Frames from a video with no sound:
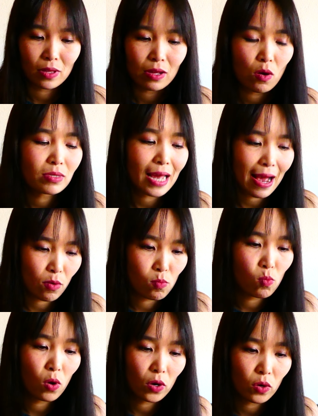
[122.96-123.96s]
thì ông xã
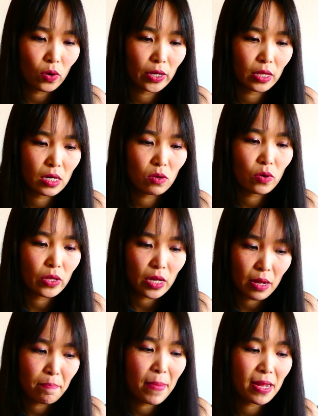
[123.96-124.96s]
cũng mua rồi thì thôi
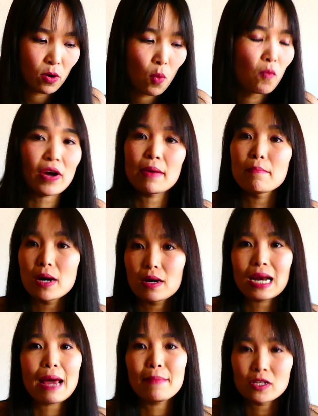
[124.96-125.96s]
thì mình cũng phải mở
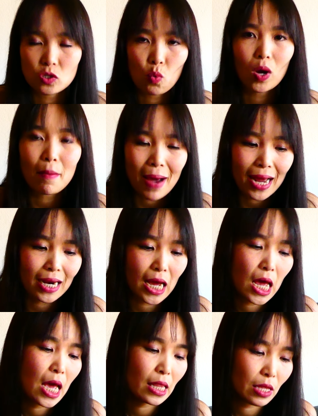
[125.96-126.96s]
ra mà dùng các bạn ạ.
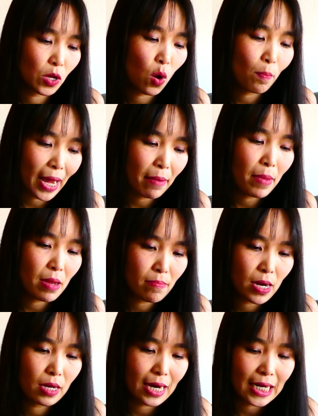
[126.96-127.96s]
Thì hôm nay mình
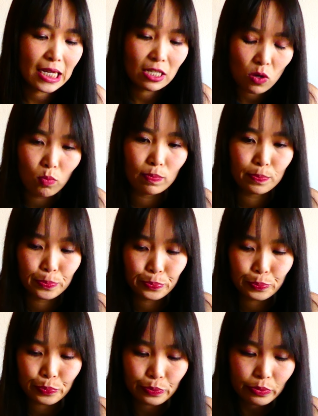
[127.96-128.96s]
mở ra đi dùng
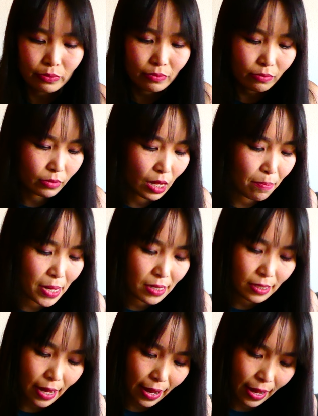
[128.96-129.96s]
thì mình
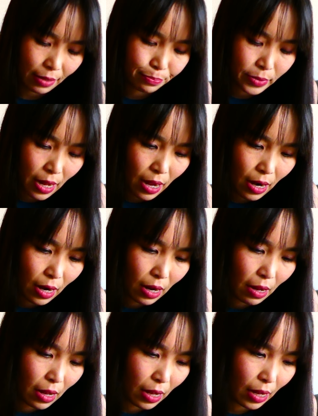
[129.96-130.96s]
sẽ
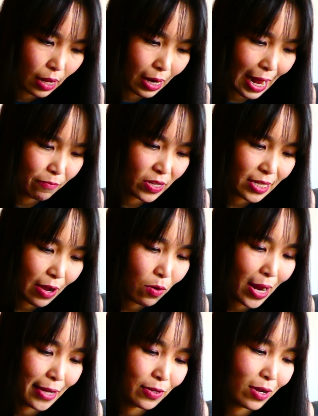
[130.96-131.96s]
làm video
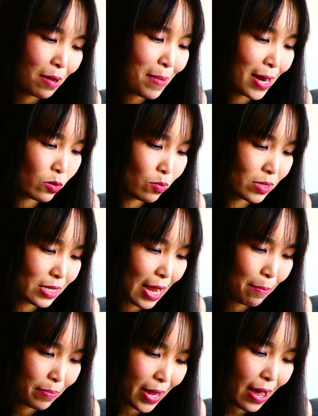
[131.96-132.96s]
lại cho các bạn cùng
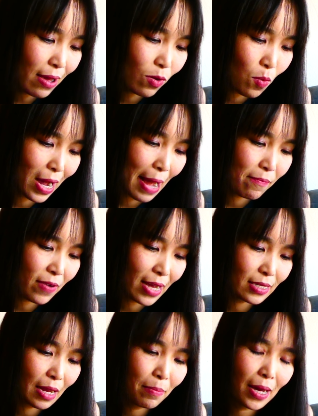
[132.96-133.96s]
xem nhé, cùng khám
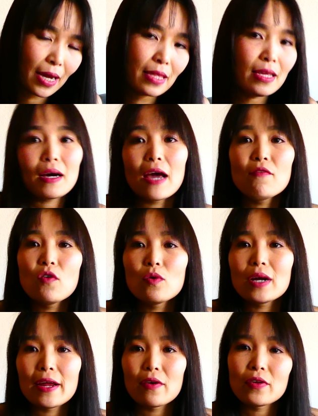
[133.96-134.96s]
phá xem là cái chiếc iPhone
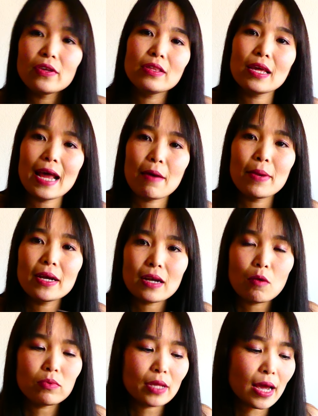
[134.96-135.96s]
này nó như thế nào bên
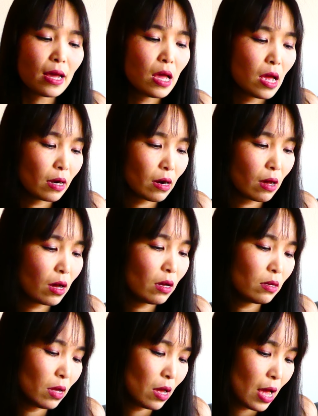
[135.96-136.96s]
trong nhé. Đó,
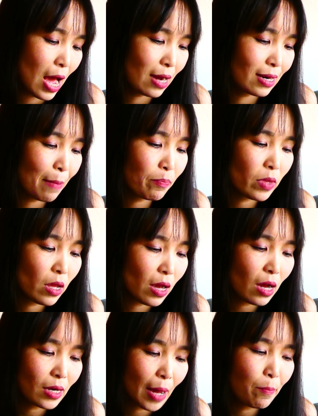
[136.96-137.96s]
hàng năm thì
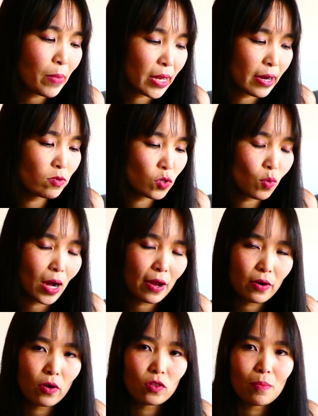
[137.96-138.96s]
các năm mình đều dùng
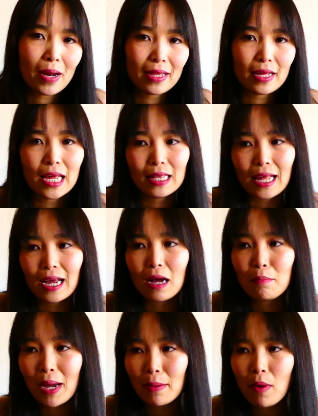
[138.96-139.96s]
iPhone, nói tóm lại thì hiện tại
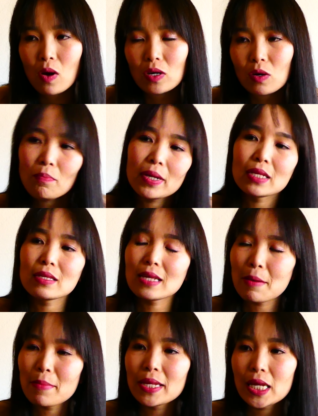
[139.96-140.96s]
các máy móc ở trong
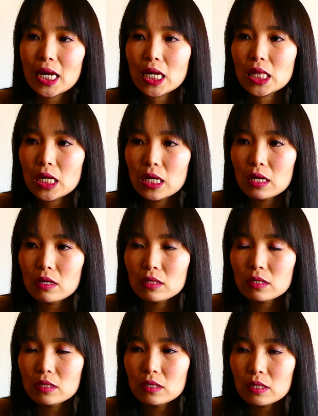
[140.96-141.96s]
nhà mình ấy thì
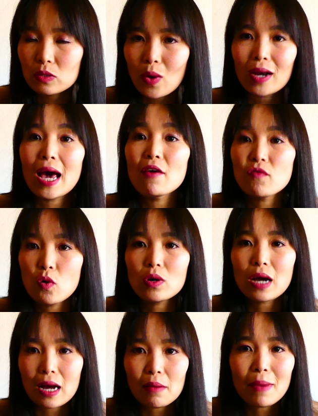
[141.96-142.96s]
toàn là iPhone
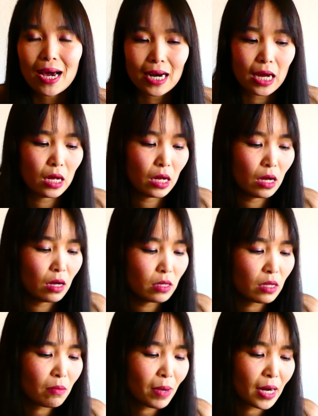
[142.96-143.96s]
cả các bạn ạ.
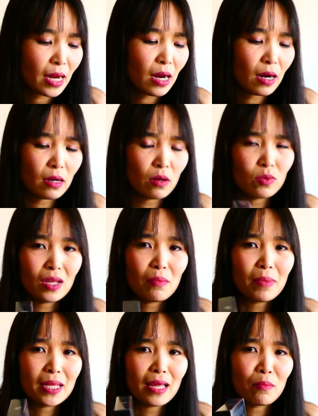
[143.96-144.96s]
Nhưng mà đây là lần đầu
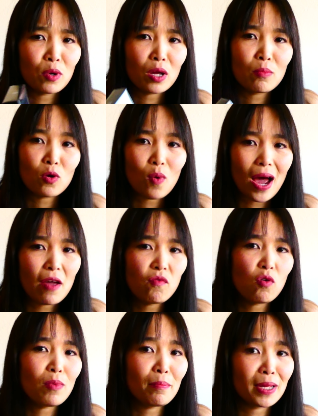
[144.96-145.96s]
tiên mình nhận một cái món quà
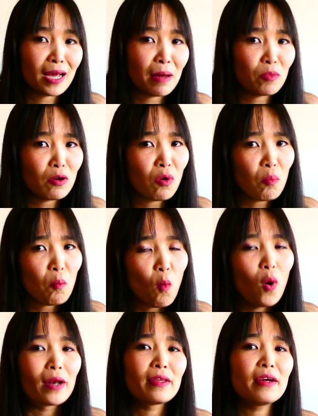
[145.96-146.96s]
iPhone mà mình cảm thấy nó
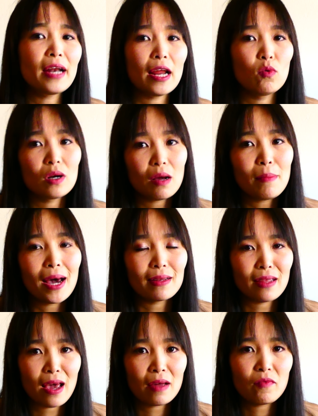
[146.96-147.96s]
buồn như này luôn các
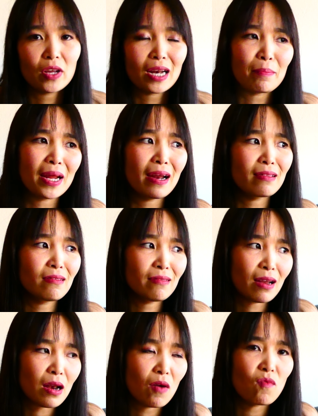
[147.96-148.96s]
bạn nha. Vì năm nay là thứ
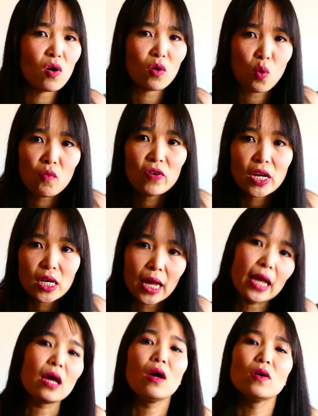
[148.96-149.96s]
nhất là vô Covid
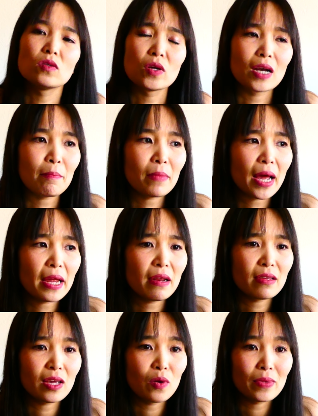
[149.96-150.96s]
này, rồi năm nay
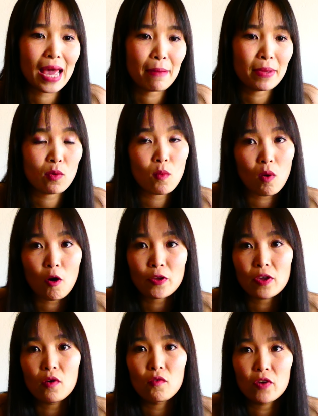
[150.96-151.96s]
thì kiểu nhà mình cũng có
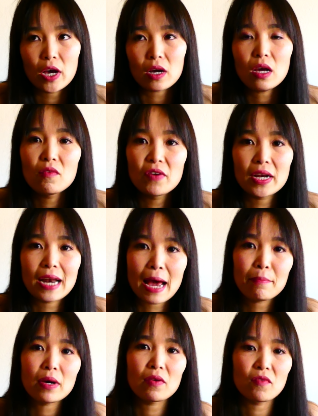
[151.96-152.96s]
nhiều việc ấy, ở Việt
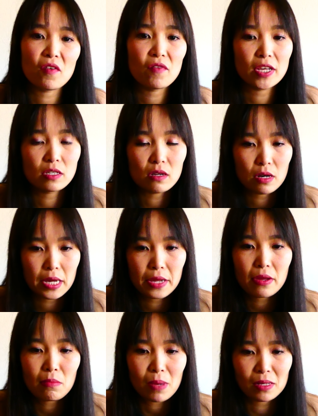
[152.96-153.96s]
Nam cần phải về xử lý.
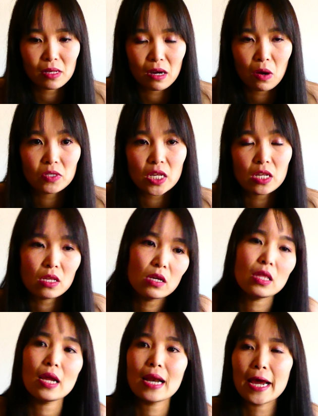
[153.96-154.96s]
Nhưng mà giờ dịch
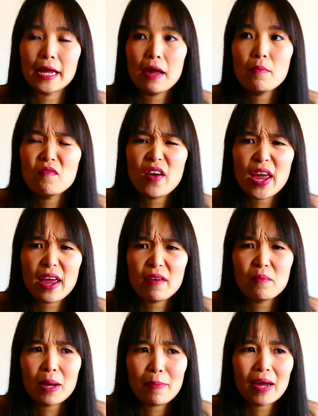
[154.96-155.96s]
như thế này em về
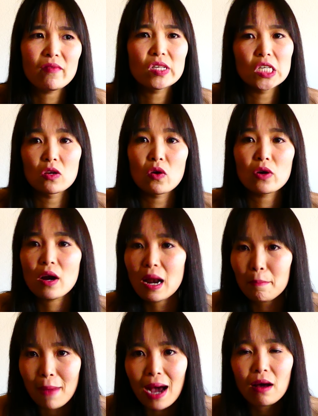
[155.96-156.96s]
máy bay vì gì nó rất
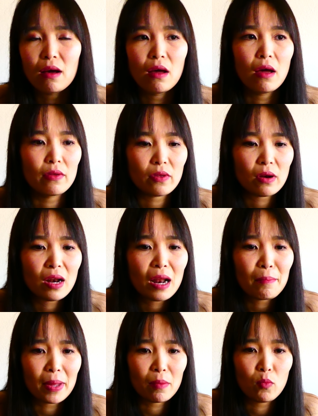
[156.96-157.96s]
là mắc, cho nên
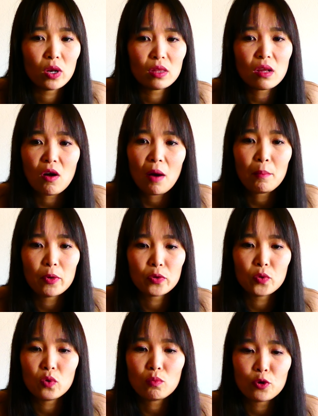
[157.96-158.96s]
là mình muốn tích góp một
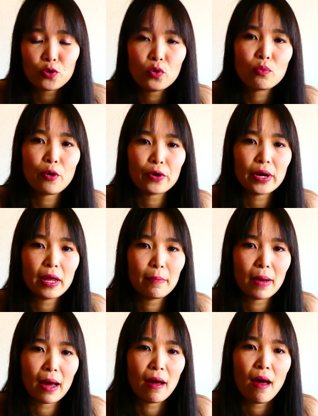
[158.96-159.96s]
chút để
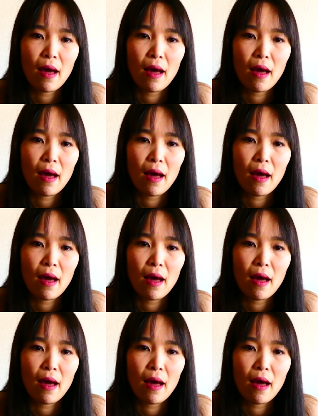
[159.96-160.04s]
mà